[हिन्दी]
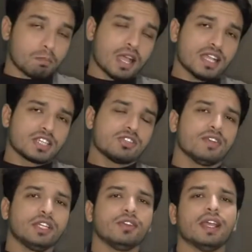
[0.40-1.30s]
आज की जो
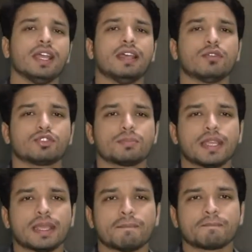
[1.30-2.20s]
वीडियो है
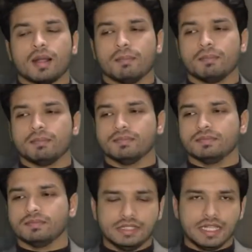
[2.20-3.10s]
उसमें
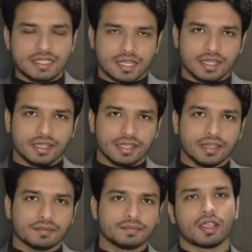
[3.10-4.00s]
हम ये जानेंगे
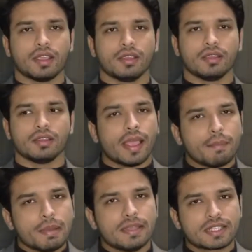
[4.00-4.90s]
कि
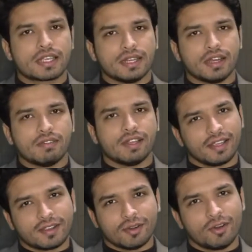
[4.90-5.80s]
एम के अलावा
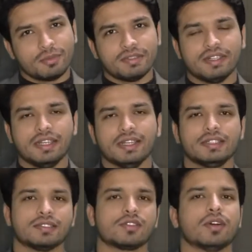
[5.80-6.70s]
एक और भी फील्ड है
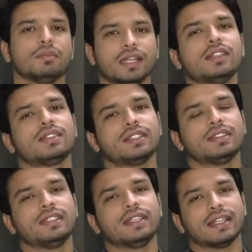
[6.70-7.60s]
जिसको हम डेंटल
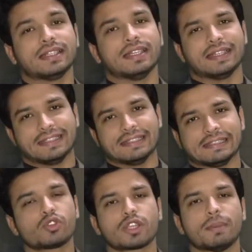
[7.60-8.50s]
सर्जरी कहते हैं
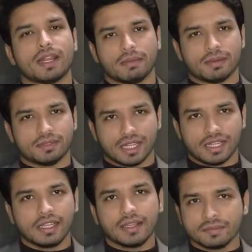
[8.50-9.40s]
उसके बारे में हम
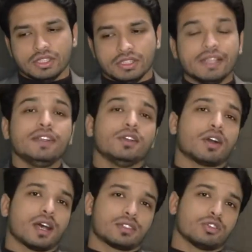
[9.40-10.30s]
जानेंगे ये वीडियो
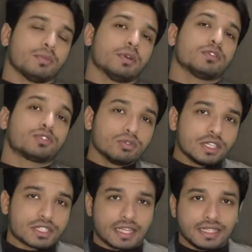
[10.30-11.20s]
खास तौर पे उन
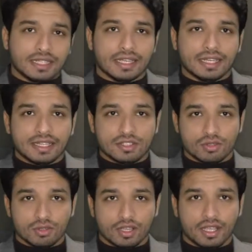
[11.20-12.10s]
स्टूडेंट्स के लिए है
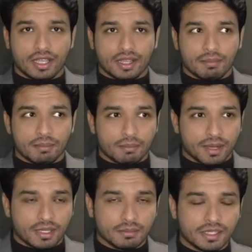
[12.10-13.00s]
जो कि
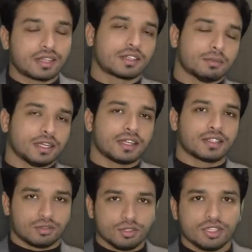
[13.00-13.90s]
बाद में डॉक्टर बनने
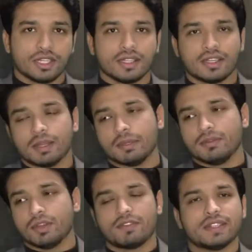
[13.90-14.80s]
का सोच रहे हैं अभी
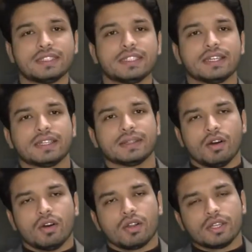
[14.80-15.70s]
वो एफ कर रहे हैं
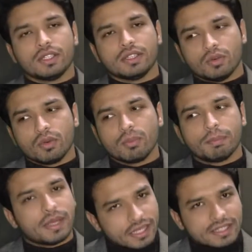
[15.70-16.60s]
और उन
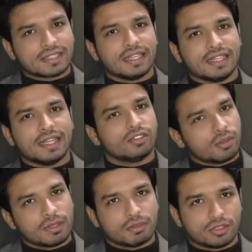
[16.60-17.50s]
पेरेंट्स के लिए हैं जो
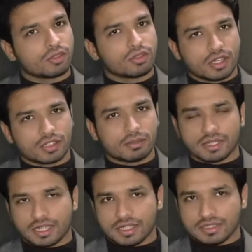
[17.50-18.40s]
अपने बच्चों को डॉक्टर
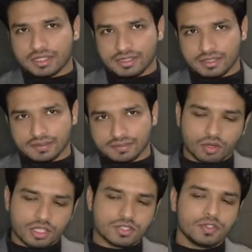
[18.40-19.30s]
बनाना चाहते हैं
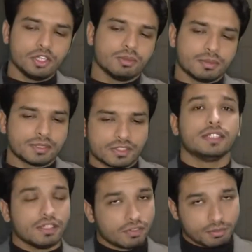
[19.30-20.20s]
और इस वीडियो में मैं सिर्फ
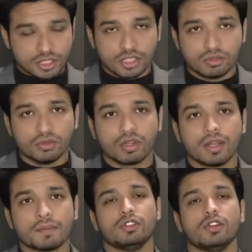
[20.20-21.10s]
ये इन्फॉर्मेशन
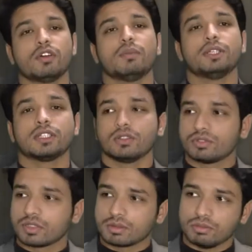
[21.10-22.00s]
दूंगा जो इन्फॉर्मेशन
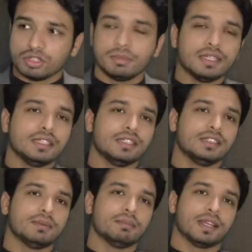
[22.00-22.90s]
उस वक्त मुझे भी नहीं थी
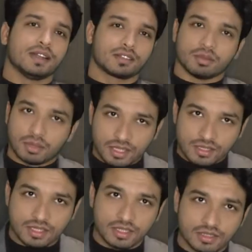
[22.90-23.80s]
जब मैं डॉक्टर बनना
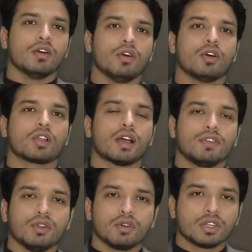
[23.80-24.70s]
चाह रहा और
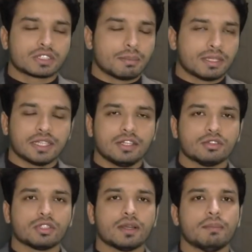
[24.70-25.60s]
काफ़ी लोगों को इसका पता नहीं
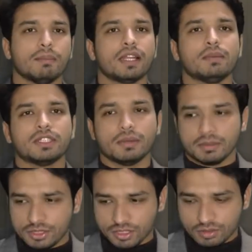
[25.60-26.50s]
होता मेरा भी जब
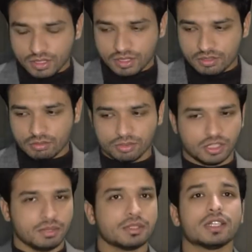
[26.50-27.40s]
एडमिशन हुआ था तो
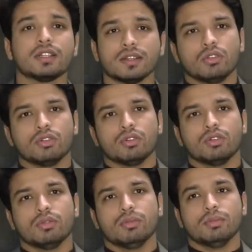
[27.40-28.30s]
मुझे नहीं पता था
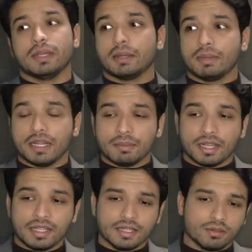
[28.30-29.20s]
तो मेरे बड़े
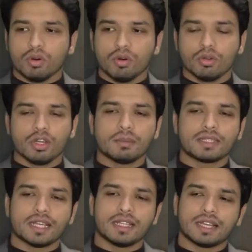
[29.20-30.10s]
भाई हैं उन्होंने
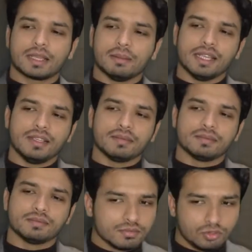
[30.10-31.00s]
बताया था कि भाई
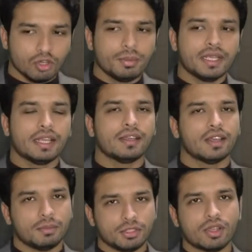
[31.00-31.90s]
भाई जो भी है
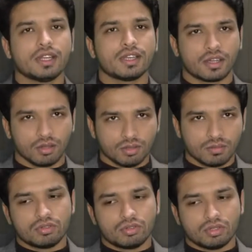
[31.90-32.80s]
अभी ज्वाइन कर लो
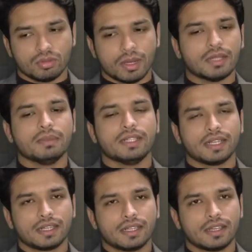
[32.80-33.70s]
तो बाद में
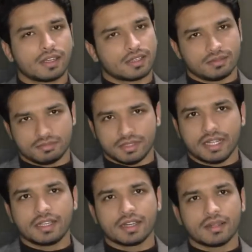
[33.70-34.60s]
देख लेना अगर
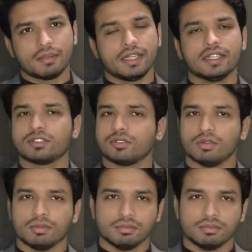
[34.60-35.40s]
नहीं करना बी तो